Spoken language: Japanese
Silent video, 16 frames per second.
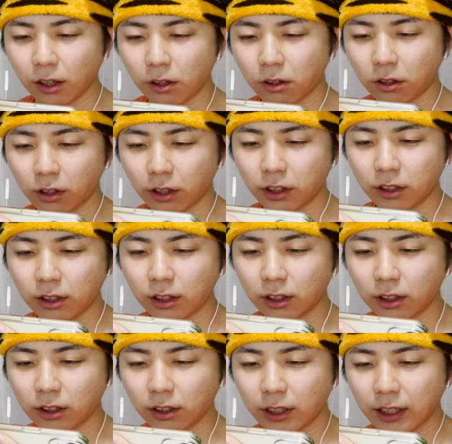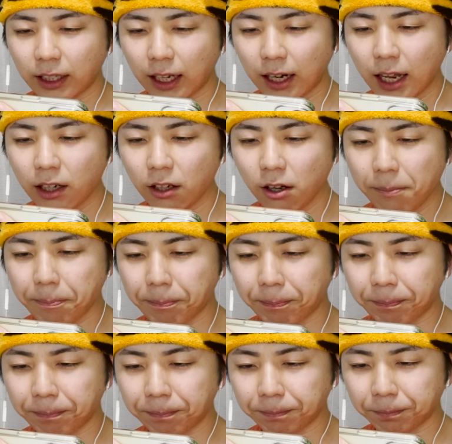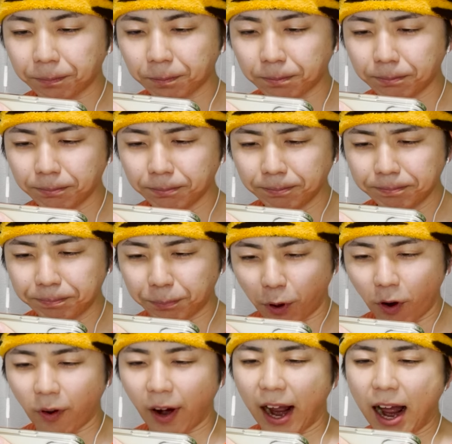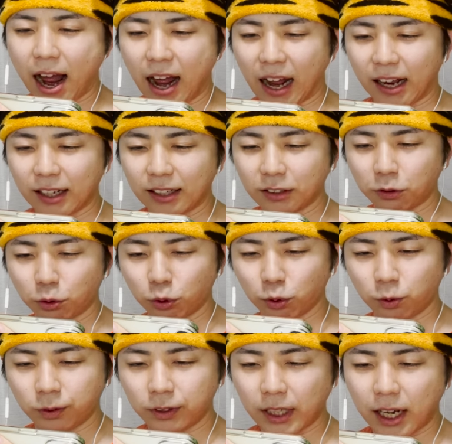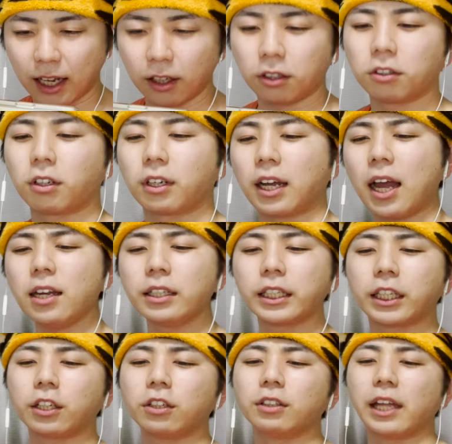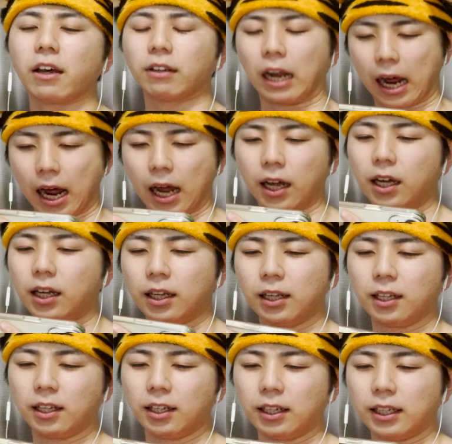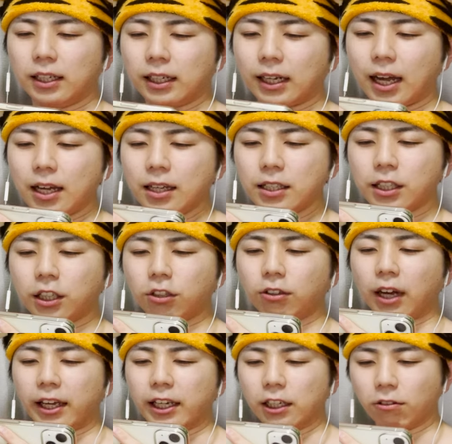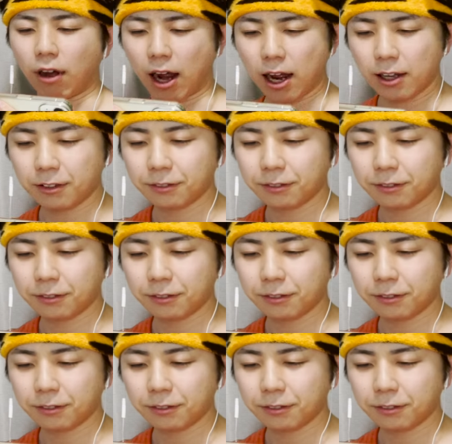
このゆっくりからのんボガーンドゥーちゃんこの緩急だよな緩急がいいわ